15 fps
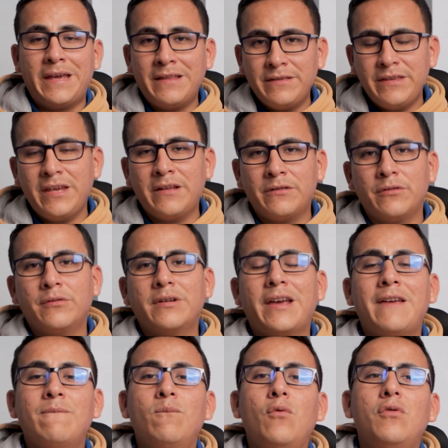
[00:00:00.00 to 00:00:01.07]
Entiendo
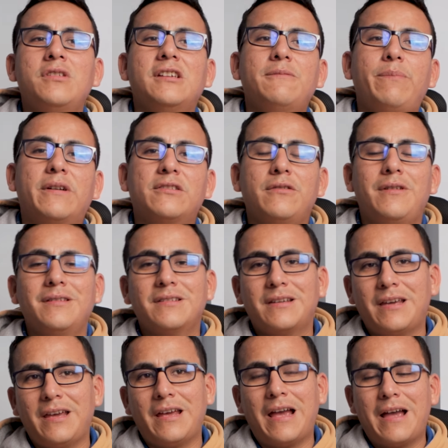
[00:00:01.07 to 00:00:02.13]
que hay muchas personas
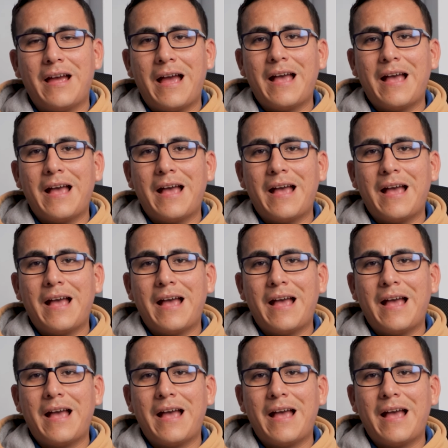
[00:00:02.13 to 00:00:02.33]
que